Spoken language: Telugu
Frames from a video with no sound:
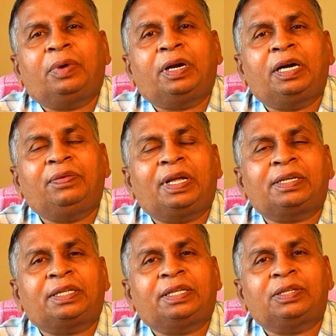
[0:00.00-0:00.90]
రెండు విధాలు
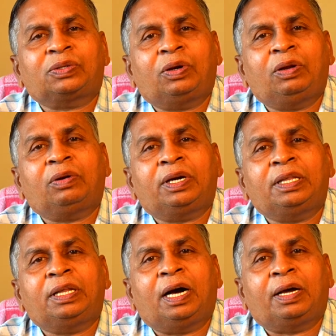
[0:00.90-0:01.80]
శ్రద్ధ తీసుకోవాలి ఒకటి
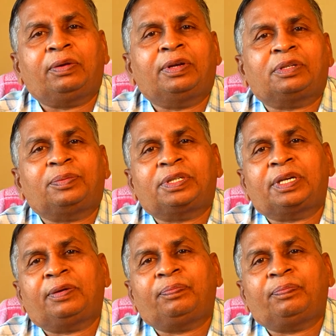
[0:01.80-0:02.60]
ఏంటంటే ఆరోగ్య సమస్య